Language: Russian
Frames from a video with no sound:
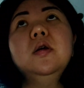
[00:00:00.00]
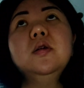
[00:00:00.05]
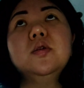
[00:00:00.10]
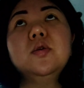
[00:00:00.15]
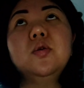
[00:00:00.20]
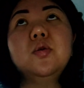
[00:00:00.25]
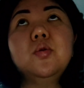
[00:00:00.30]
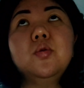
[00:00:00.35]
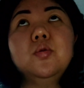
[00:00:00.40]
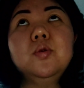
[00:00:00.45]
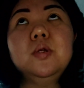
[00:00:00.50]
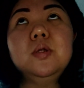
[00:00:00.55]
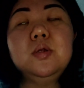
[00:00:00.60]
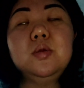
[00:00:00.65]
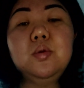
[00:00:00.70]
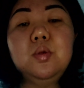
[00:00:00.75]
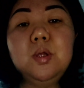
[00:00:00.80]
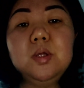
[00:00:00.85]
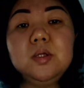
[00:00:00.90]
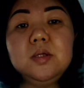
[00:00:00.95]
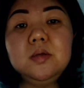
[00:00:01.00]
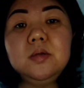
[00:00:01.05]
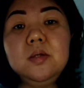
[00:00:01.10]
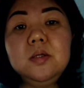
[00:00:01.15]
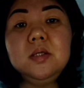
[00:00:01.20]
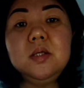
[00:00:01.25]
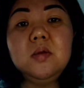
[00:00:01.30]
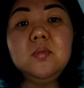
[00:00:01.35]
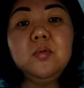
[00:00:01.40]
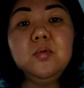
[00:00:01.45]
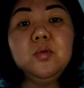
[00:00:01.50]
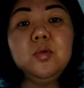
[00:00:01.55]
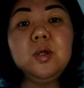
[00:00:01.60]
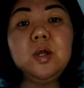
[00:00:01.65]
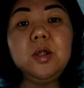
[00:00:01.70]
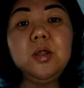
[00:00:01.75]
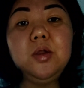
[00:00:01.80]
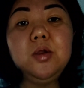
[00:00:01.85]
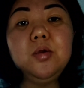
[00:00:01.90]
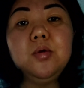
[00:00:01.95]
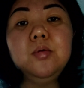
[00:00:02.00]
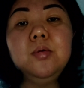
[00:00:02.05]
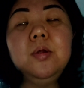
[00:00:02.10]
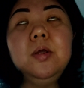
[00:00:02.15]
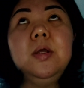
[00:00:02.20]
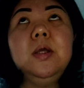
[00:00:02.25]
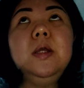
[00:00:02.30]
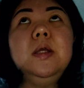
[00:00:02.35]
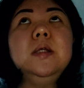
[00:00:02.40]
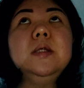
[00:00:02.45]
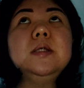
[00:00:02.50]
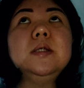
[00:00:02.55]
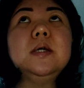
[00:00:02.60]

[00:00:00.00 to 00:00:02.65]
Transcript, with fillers: Скоро у турецких детей будут каникулы и,